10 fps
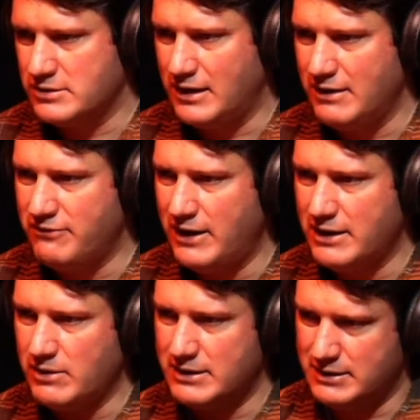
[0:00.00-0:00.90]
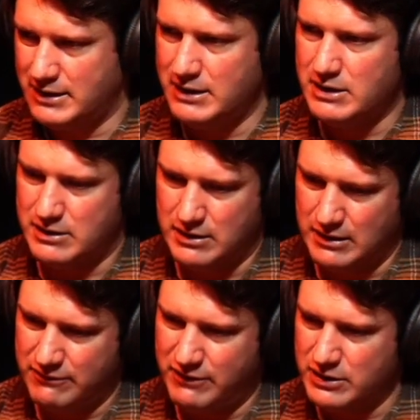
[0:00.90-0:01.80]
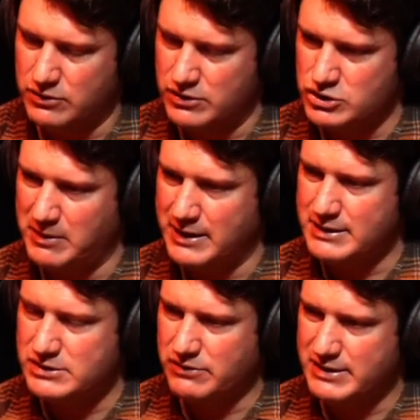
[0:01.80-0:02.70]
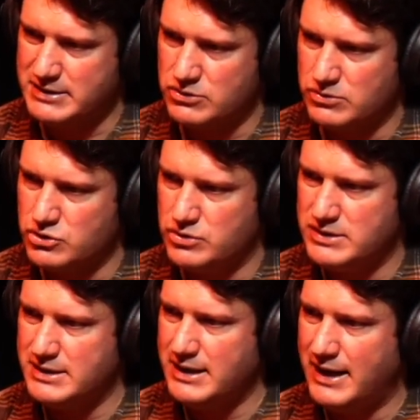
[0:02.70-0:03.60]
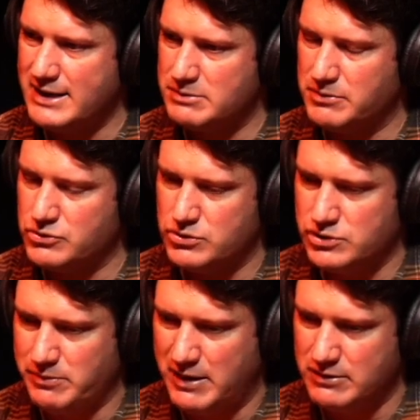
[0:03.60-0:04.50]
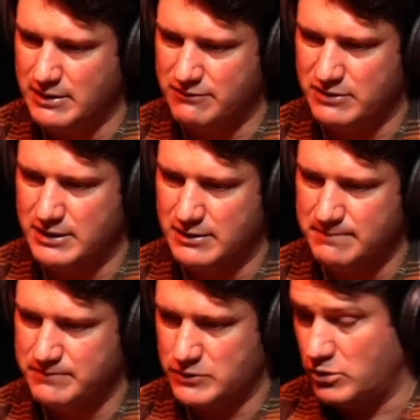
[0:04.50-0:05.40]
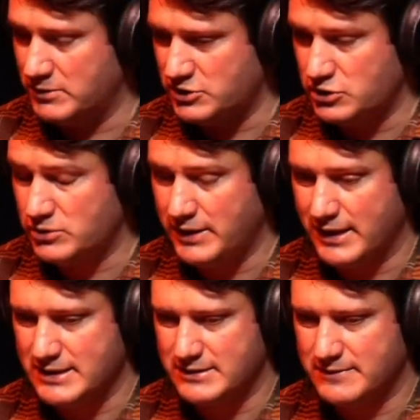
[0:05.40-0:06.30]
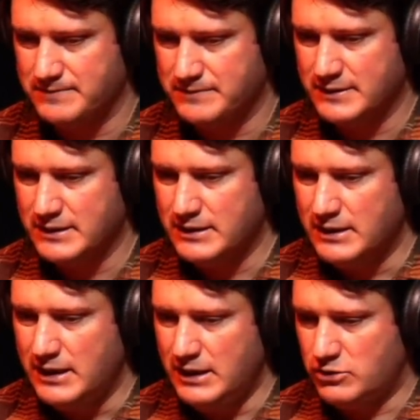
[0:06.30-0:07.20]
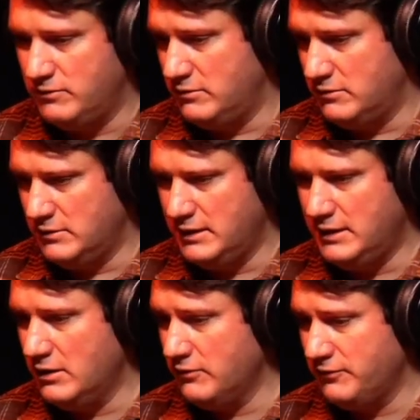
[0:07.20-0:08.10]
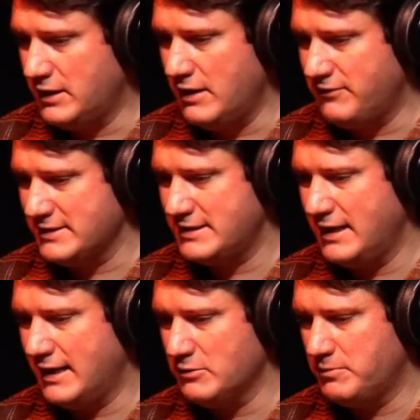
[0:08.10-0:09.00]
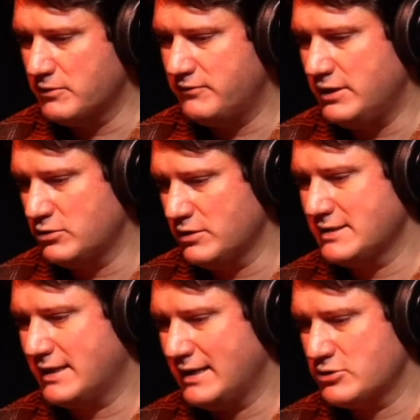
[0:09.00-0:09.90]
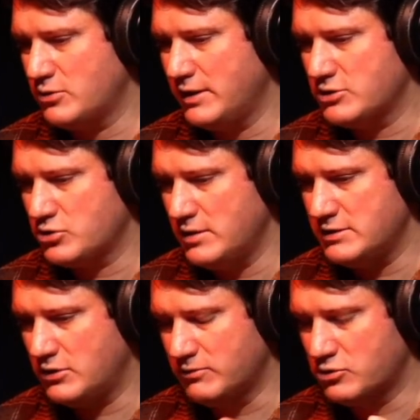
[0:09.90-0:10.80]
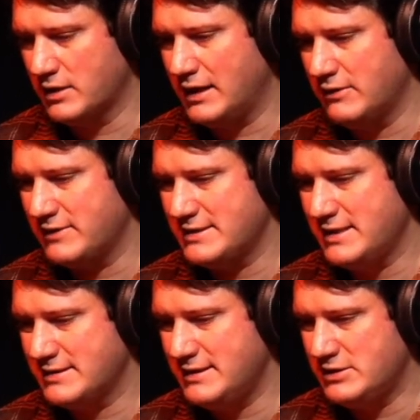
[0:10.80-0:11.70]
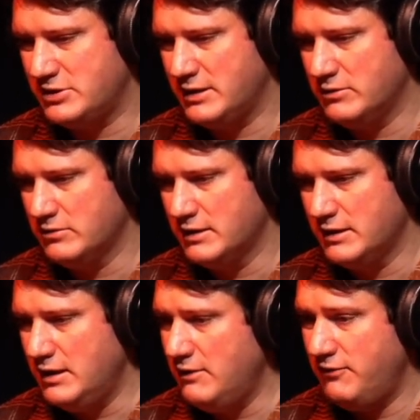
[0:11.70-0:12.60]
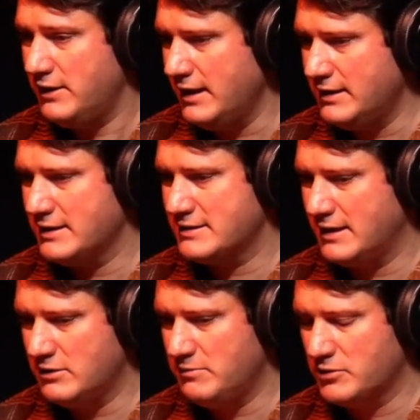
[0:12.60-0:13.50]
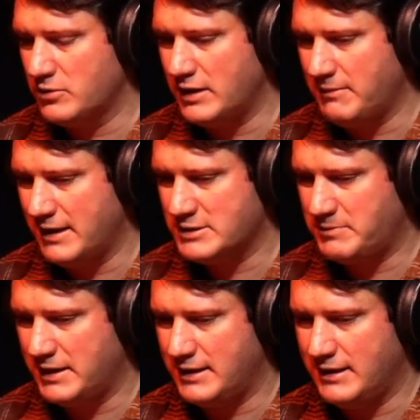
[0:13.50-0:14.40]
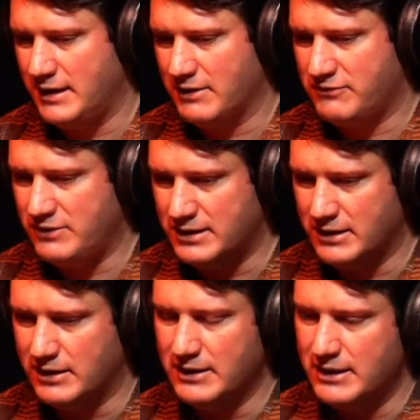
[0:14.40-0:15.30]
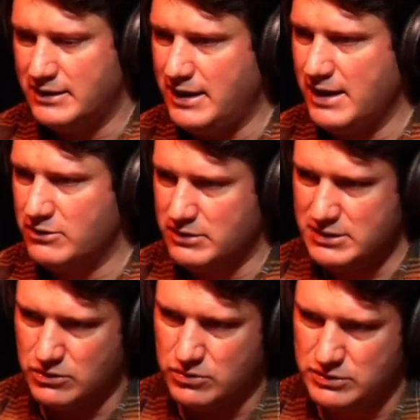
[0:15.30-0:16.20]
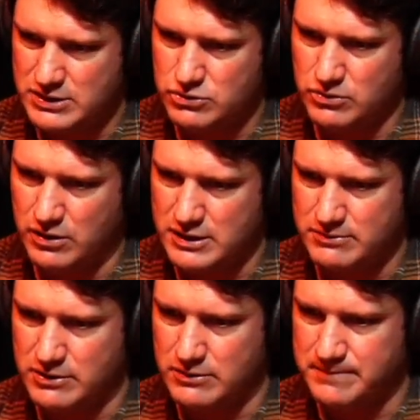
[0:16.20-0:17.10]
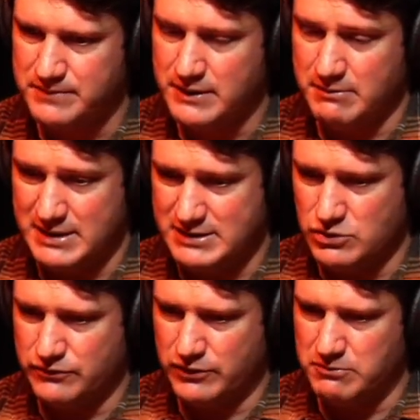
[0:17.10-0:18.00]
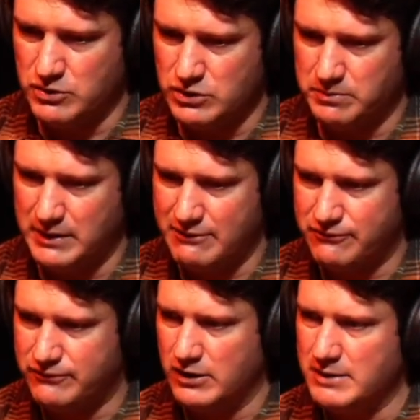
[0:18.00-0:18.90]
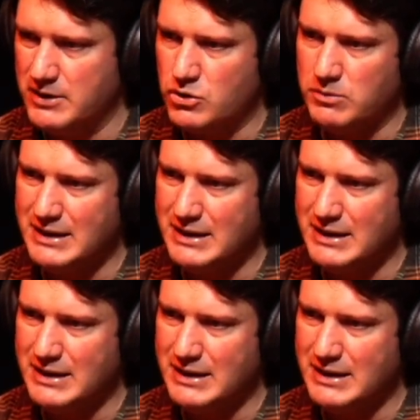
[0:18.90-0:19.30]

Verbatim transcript: levaram a que, levaram a que nosso planeta tivesse as condições ideais para o surgimento da vida como a gente conhece. E, e eu fiquei fascinado por ver todas aquelas conexões e como tudo aquilo fazia sentido e fiquei interessado em procurar mais para entender a vida dentro desse contexto cósmico. Mas isso foi muito pela forma como ele